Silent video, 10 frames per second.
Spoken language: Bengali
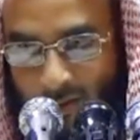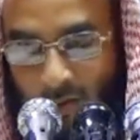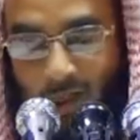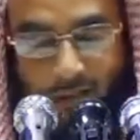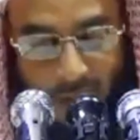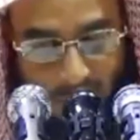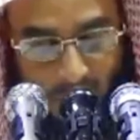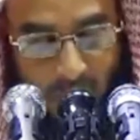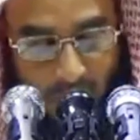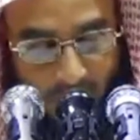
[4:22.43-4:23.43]
কয়েকটা
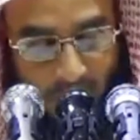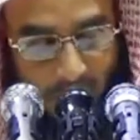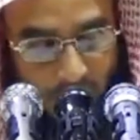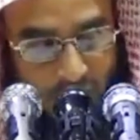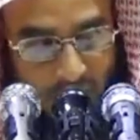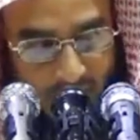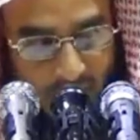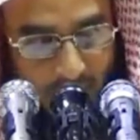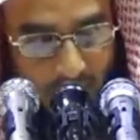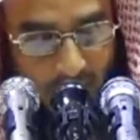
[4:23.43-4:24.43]
শব্দ বা বাক্য
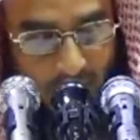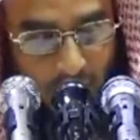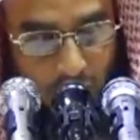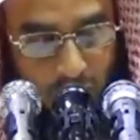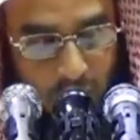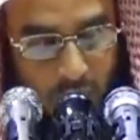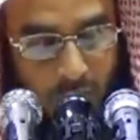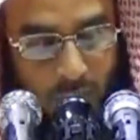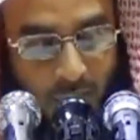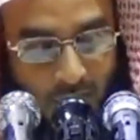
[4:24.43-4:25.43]
শিখিয়ে দেব কি
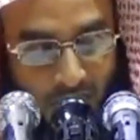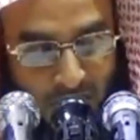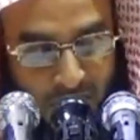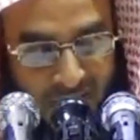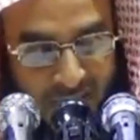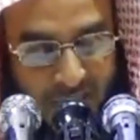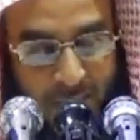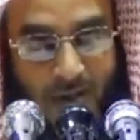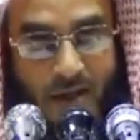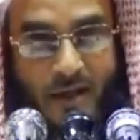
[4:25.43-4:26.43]
তুদরেক বেহিন্না মানসা
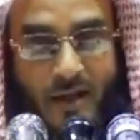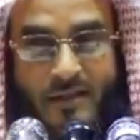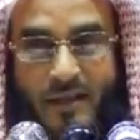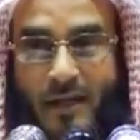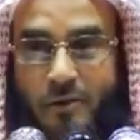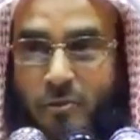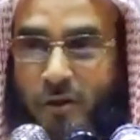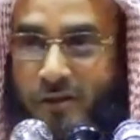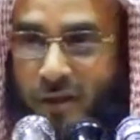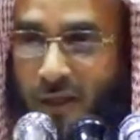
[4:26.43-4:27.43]
বা কাকা যারা
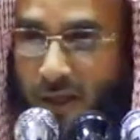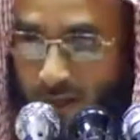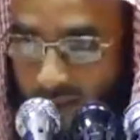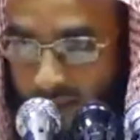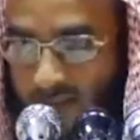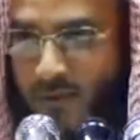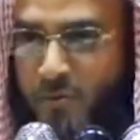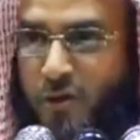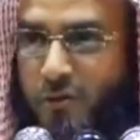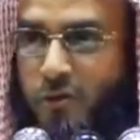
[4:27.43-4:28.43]
তোমার থেকে এগিয়ে গেছে
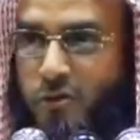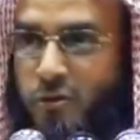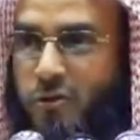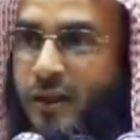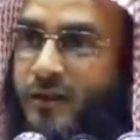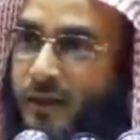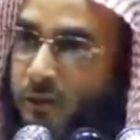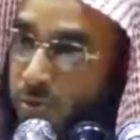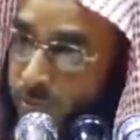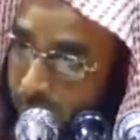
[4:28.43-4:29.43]
মনে করছো তাদেরকে
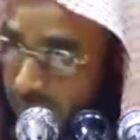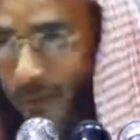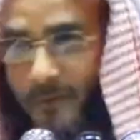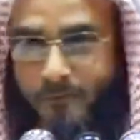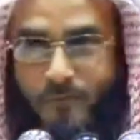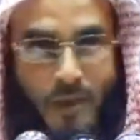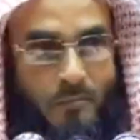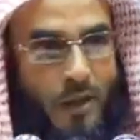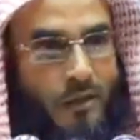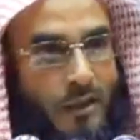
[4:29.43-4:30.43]
তুমি পেয়ে যাবে
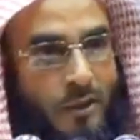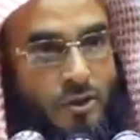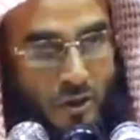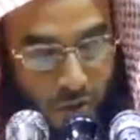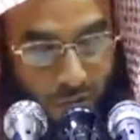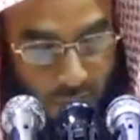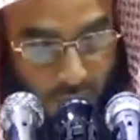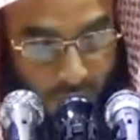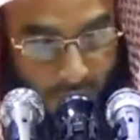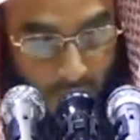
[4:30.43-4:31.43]
মানে তাদের সঙ্গী হয়ে
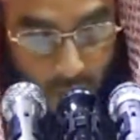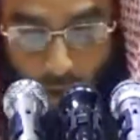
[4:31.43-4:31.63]
যেতে পারবে